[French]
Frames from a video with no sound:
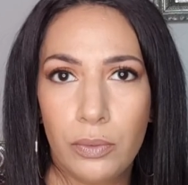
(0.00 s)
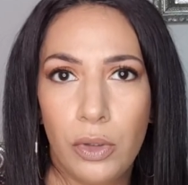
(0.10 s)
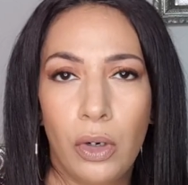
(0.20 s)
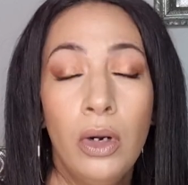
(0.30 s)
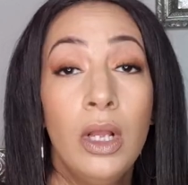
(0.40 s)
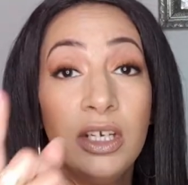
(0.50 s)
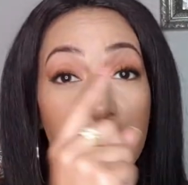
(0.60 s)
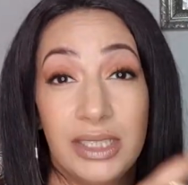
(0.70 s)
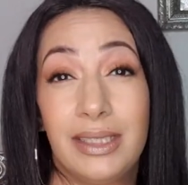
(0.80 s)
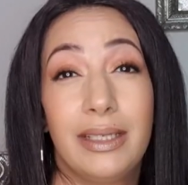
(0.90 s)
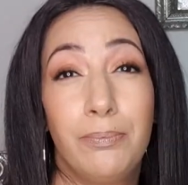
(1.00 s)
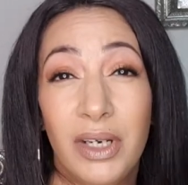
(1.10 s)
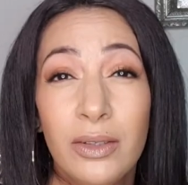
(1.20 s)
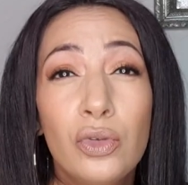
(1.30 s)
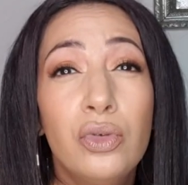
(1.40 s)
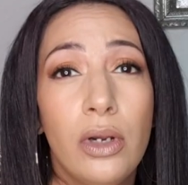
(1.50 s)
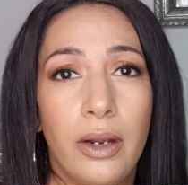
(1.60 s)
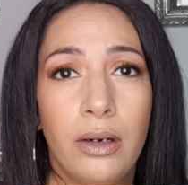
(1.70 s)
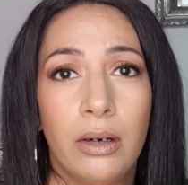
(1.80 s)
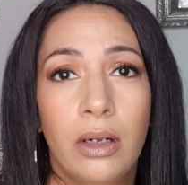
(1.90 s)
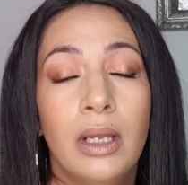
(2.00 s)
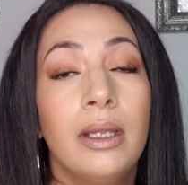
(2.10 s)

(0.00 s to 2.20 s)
blancs, j'ai essayé plein de couleurs,